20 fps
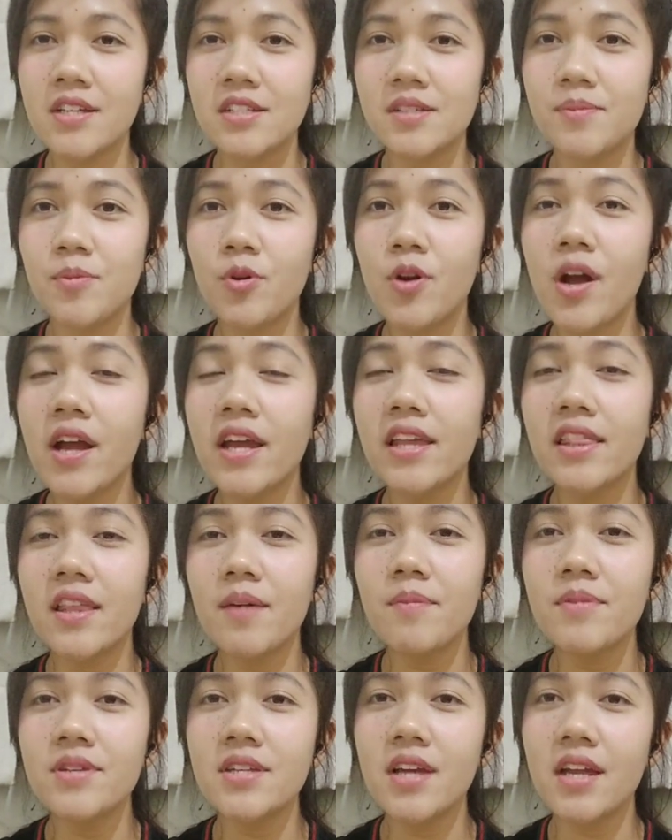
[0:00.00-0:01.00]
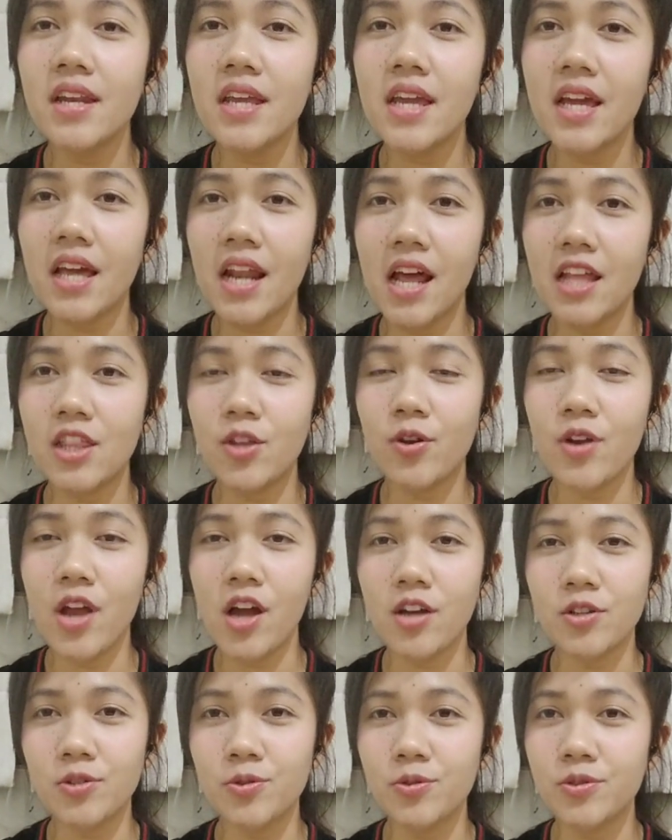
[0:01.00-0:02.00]
Semoga kita menjadi kreator
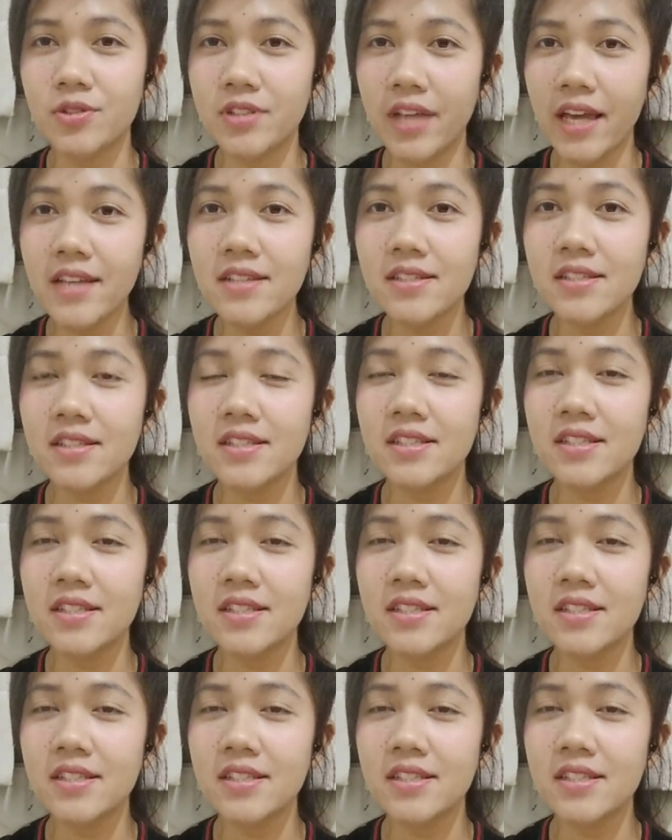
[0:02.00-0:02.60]
yang sukses